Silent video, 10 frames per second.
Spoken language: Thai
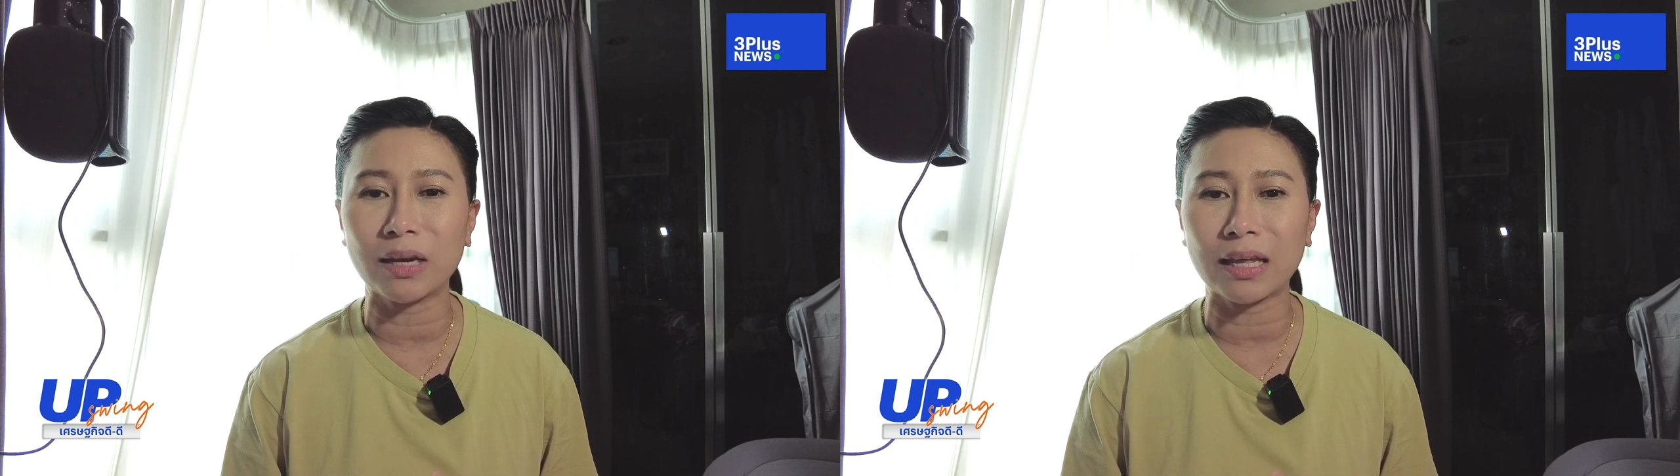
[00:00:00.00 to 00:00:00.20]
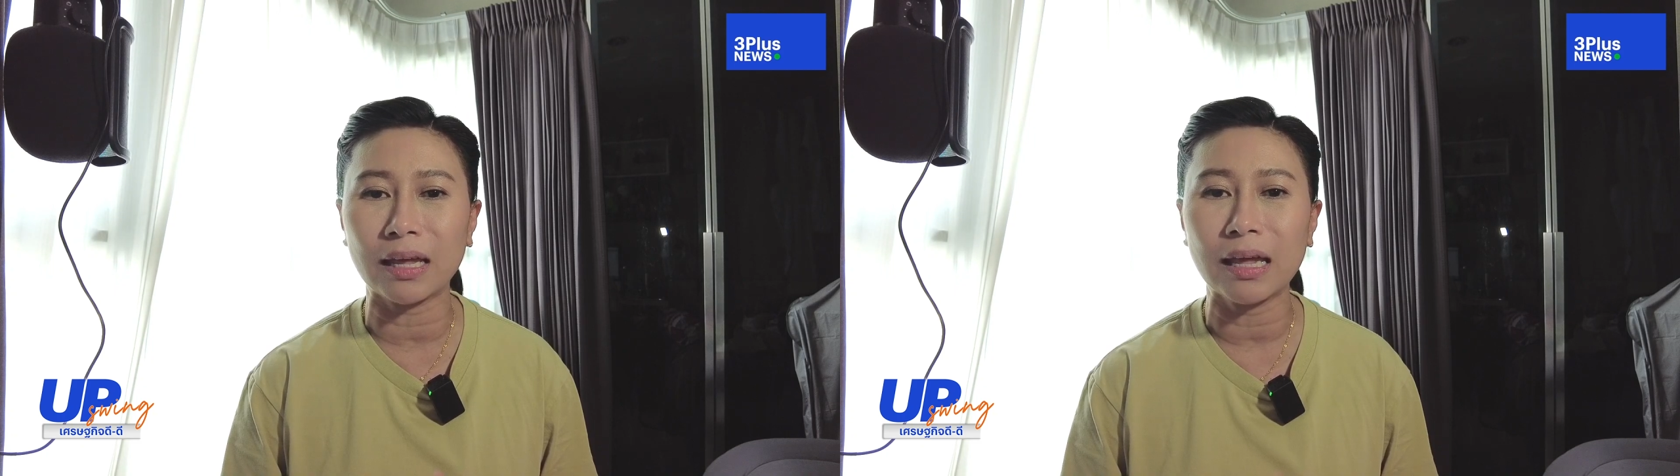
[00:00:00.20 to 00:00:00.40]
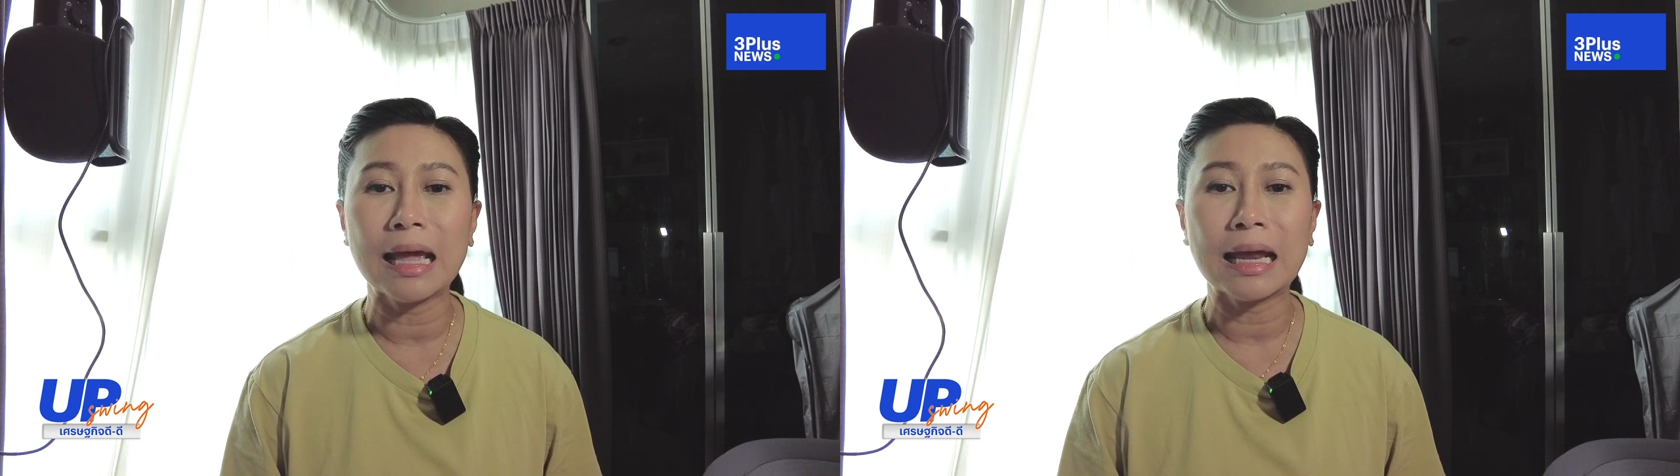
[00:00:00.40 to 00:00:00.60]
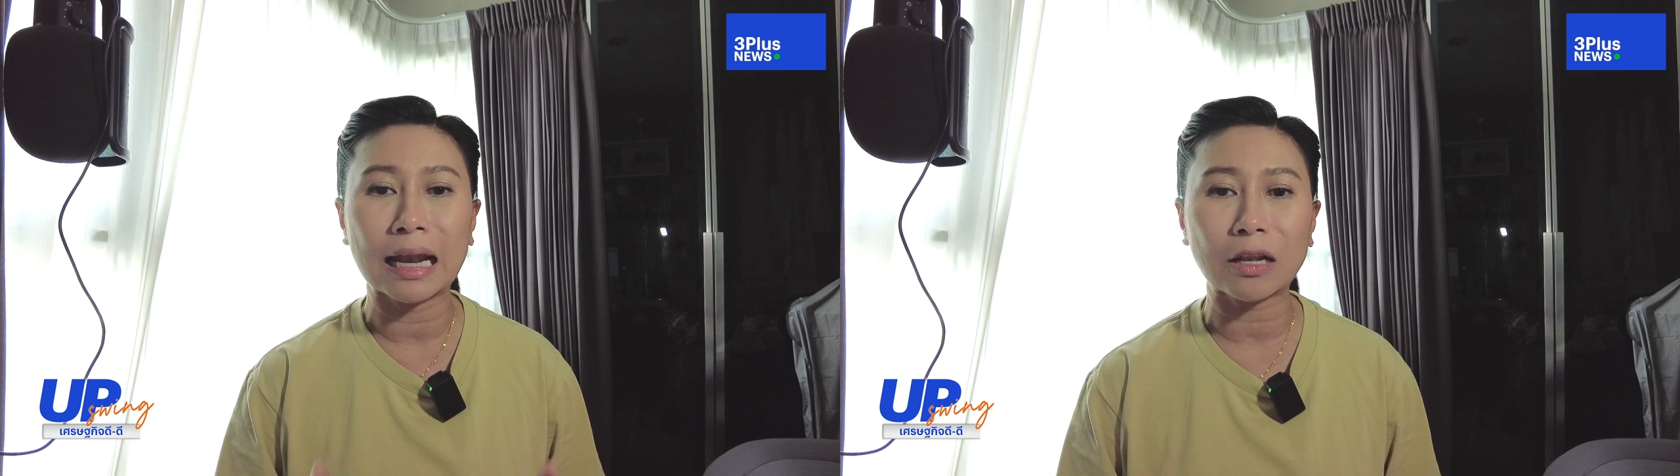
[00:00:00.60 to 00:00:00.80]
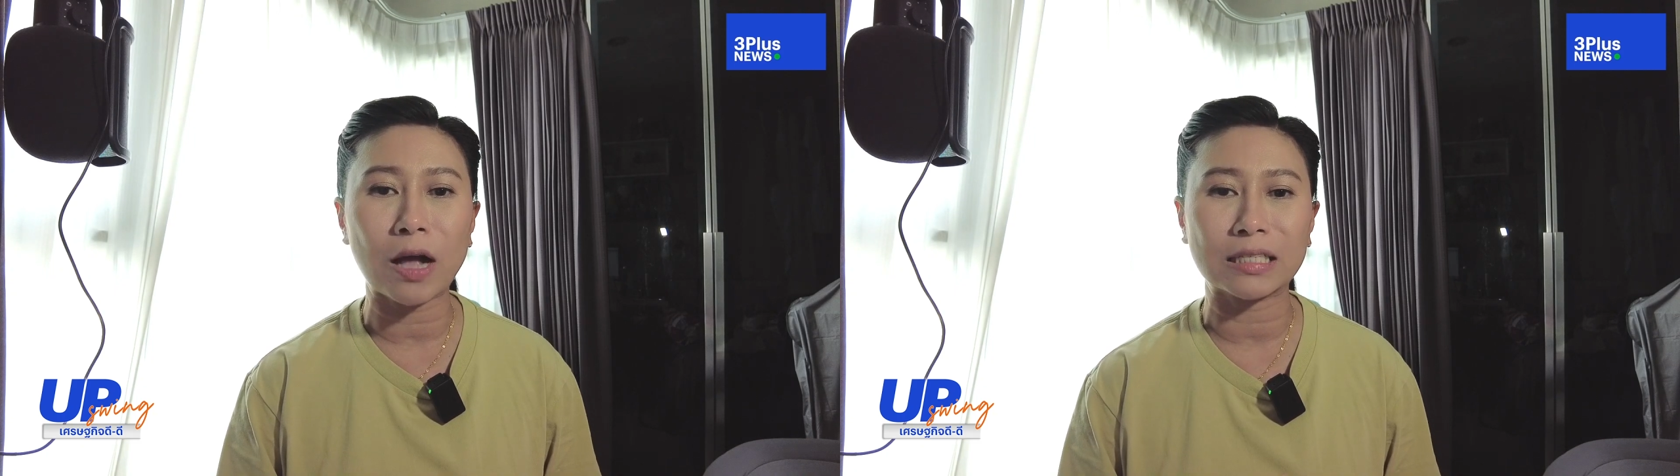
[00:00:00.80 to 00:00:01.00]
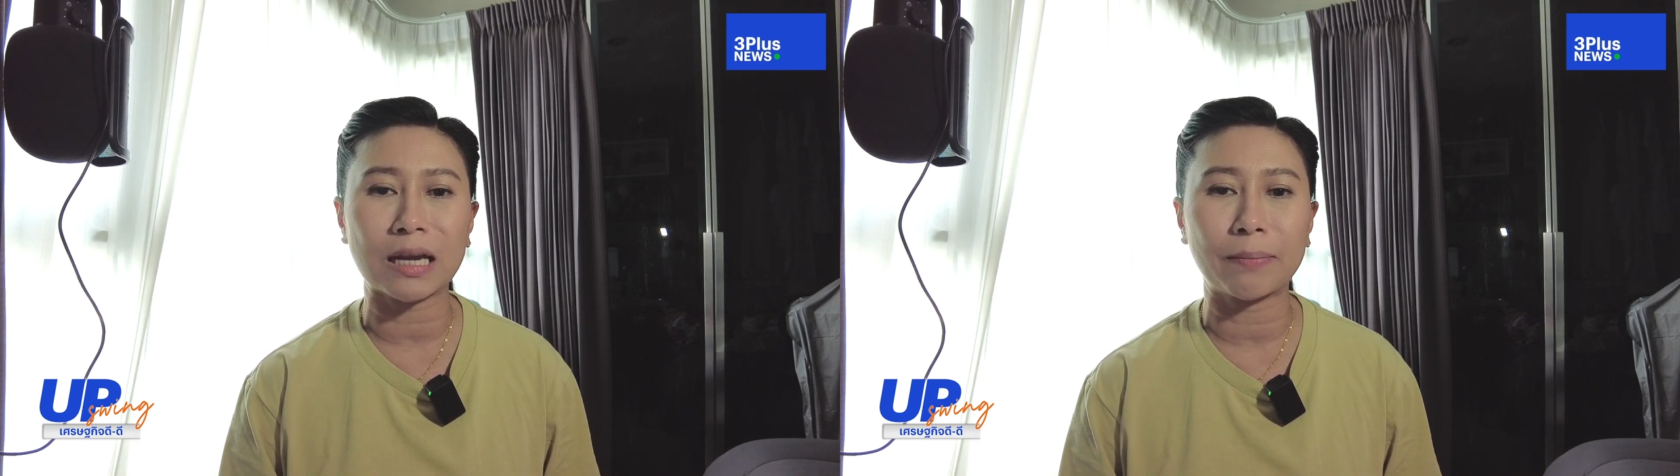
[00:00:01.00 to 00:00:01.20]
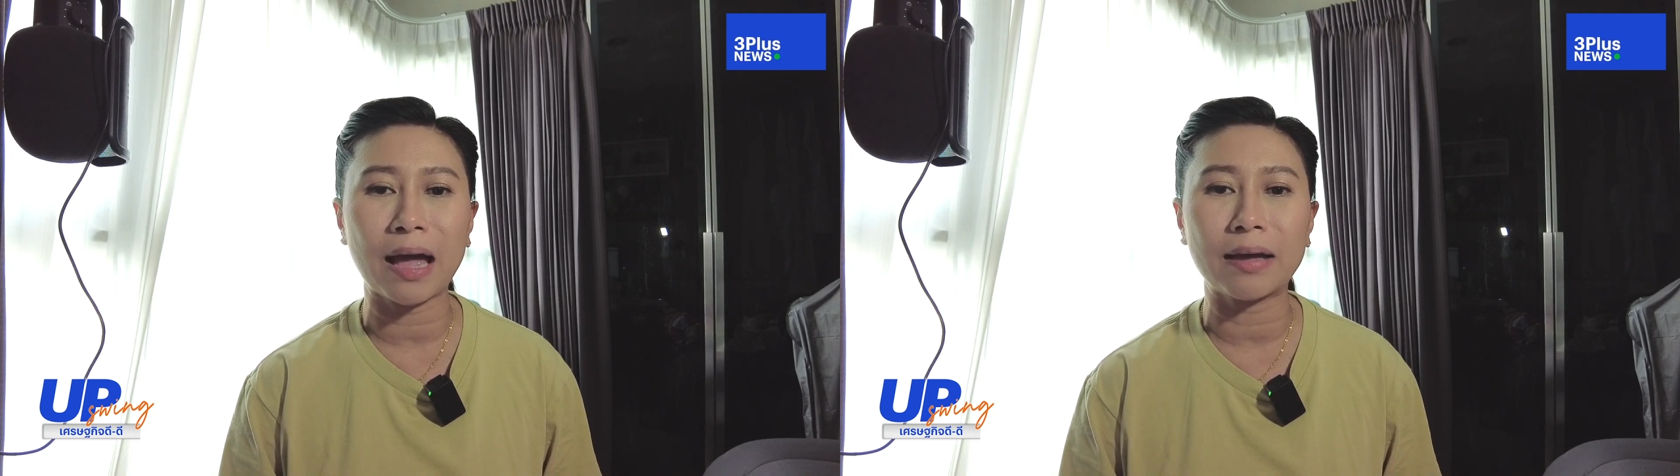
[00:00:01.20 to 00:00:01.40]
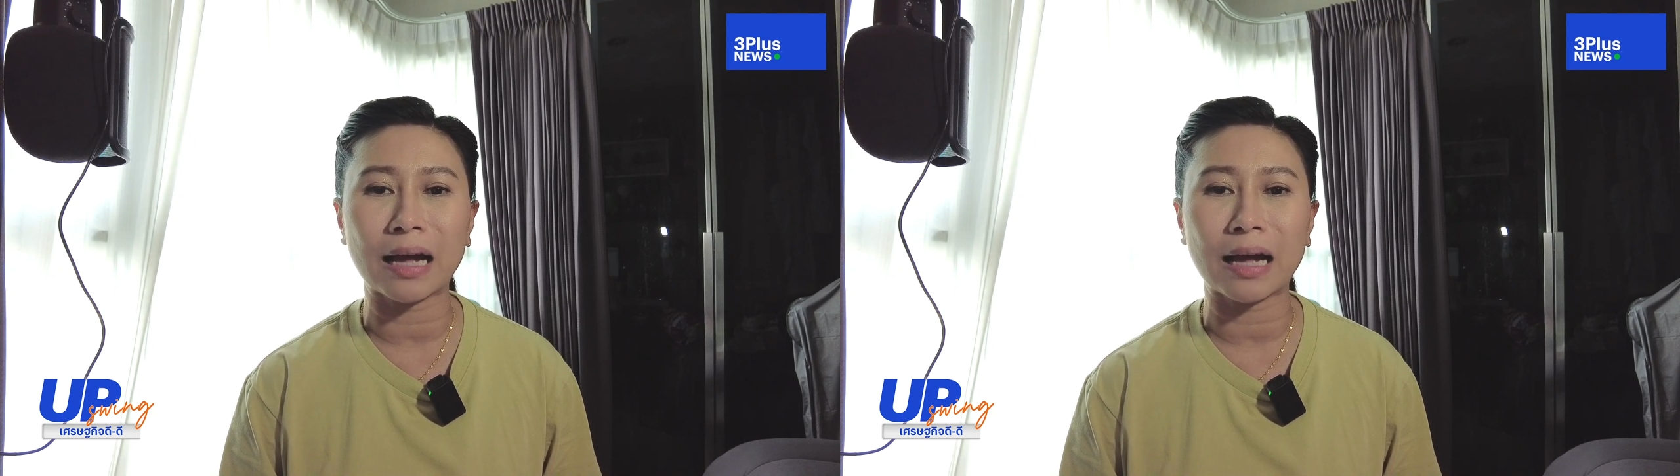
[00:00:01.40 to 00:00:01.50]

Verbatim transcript: มนี้ นั่นก็อาจจะทำให้